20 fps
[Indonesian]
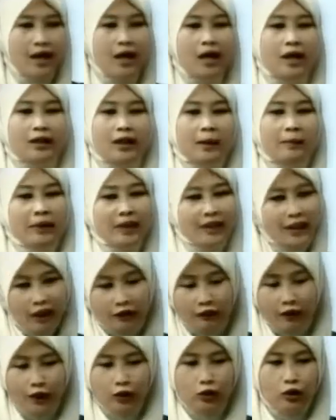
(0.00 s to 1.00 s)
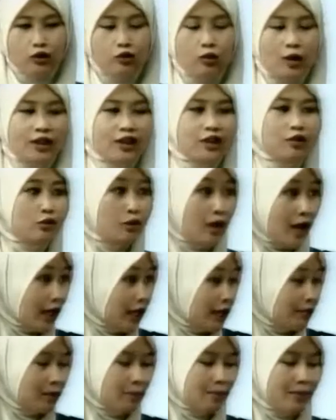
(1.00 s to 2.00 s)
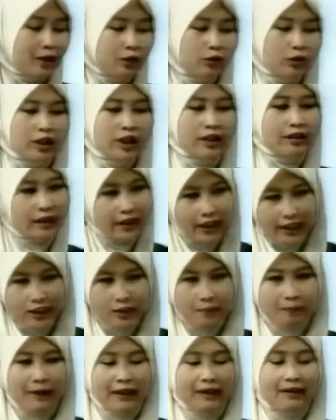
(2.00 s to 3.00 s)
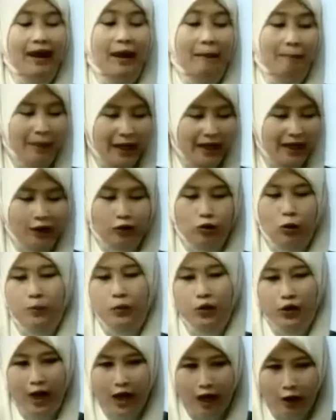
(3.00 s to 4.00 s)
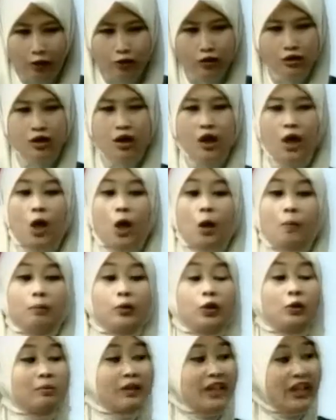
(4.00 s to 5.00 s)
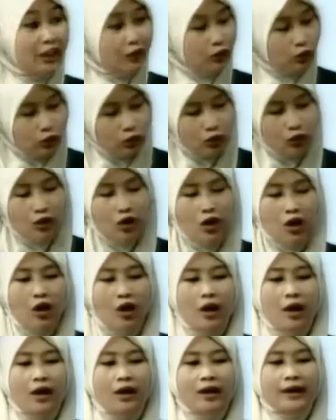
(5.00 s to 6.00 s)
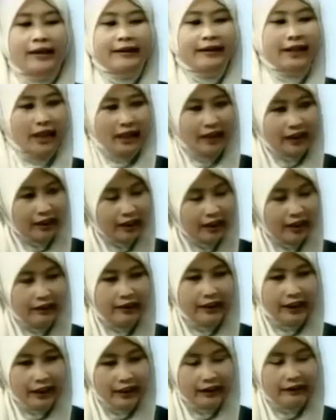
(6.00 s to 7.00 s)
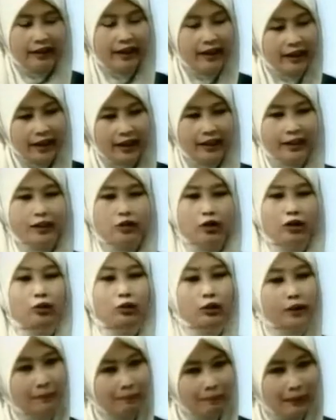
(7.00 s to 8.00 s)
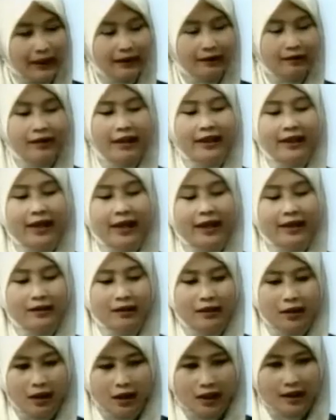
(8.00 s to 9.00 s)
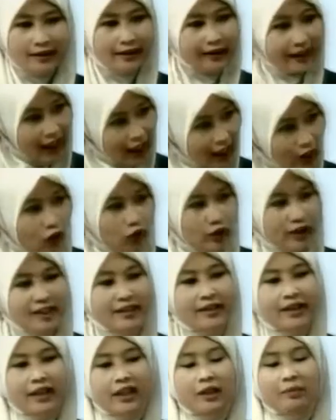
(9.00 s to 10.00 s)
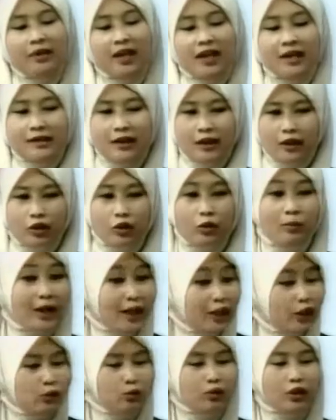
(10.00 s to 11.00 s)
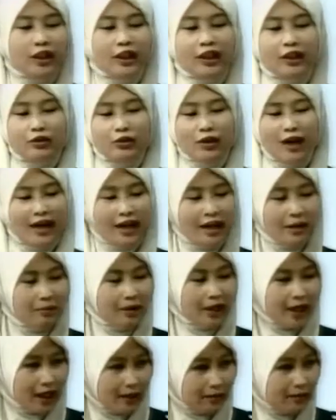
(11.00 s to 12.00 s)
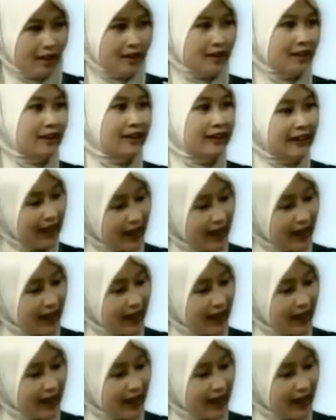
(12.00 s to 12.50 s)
tapi dengan faktor cuaca juga akan membantu dia tidak cepat lapar ataupun haus pun begitu ketika kita tinggal di suatu tempat dengan uh, segala kondisi yang diberikan sampai itu maka tubuh kita juga akan beradaptasi dengan